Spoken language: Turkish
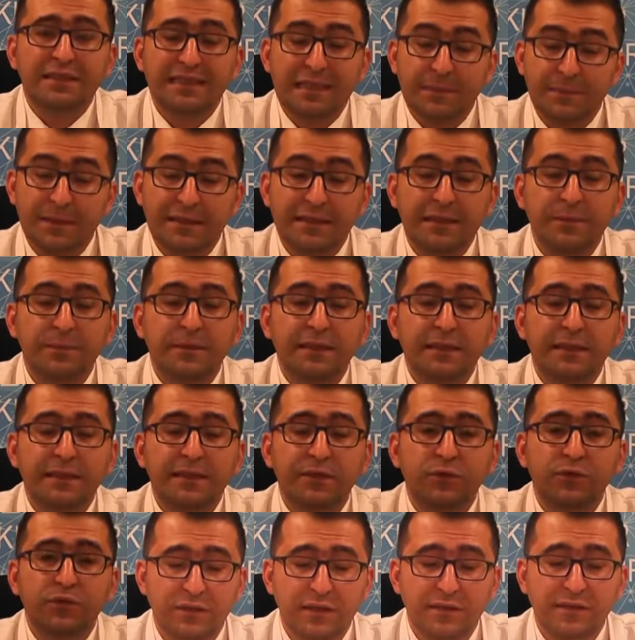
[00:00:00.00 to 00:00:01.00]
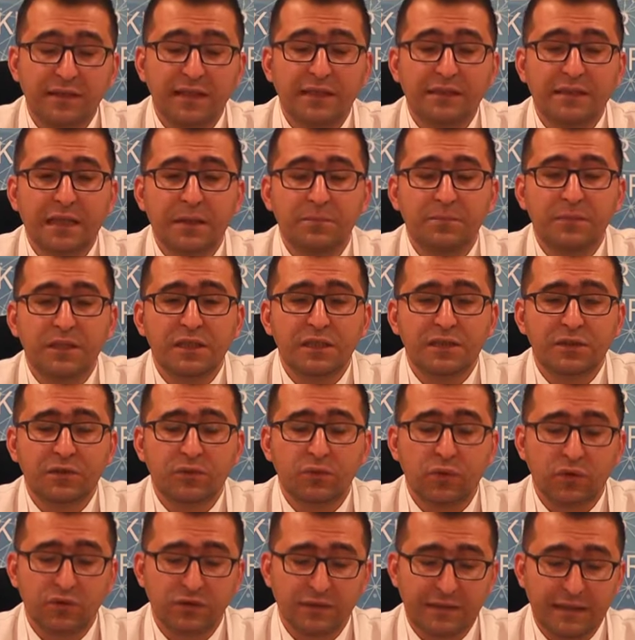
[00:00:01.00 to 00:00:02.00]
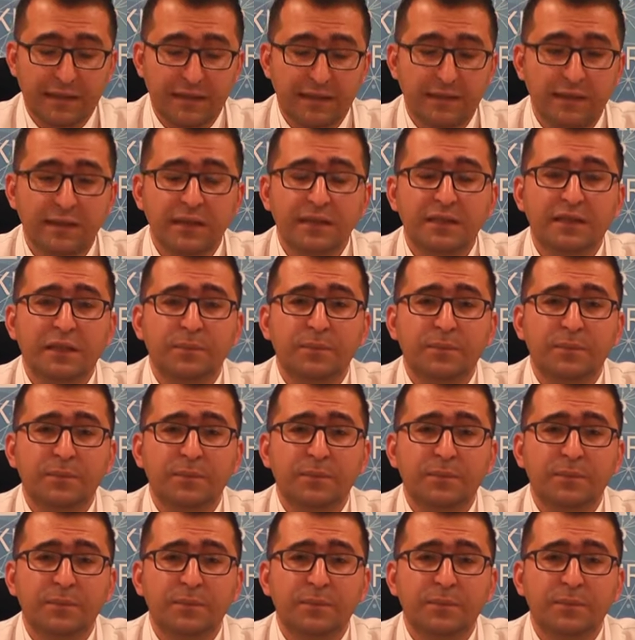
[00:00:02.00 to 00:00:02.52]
Diyabetli bireylerin %85-90'ını